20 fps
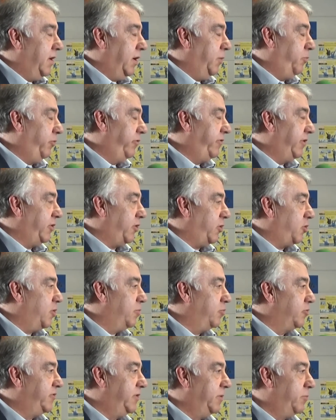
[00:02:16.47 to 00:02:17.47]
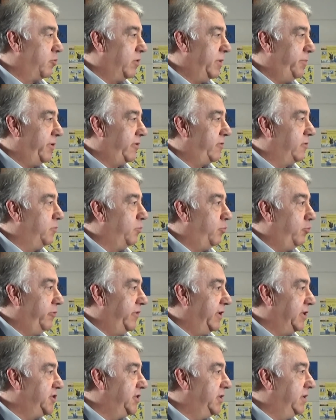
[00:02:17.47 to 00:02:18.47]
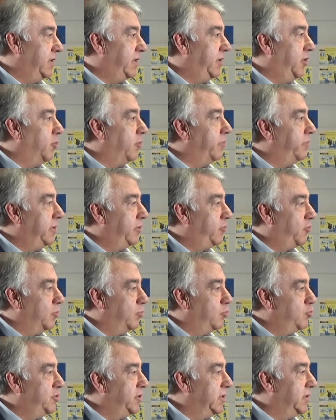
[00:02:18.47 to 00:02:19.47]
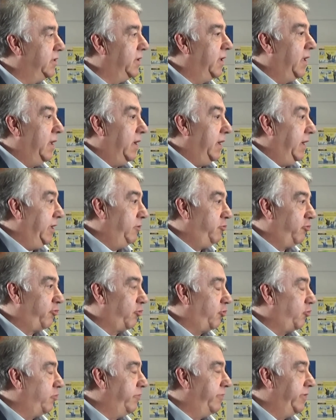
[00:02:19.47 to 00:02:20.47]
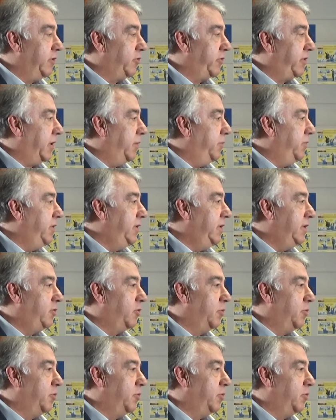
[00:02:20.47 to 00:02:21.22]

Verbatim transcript: Et puis c'est un club aussi pour les personnes plus âgées qui ont envie de se bouger et de se retrouver entre amis,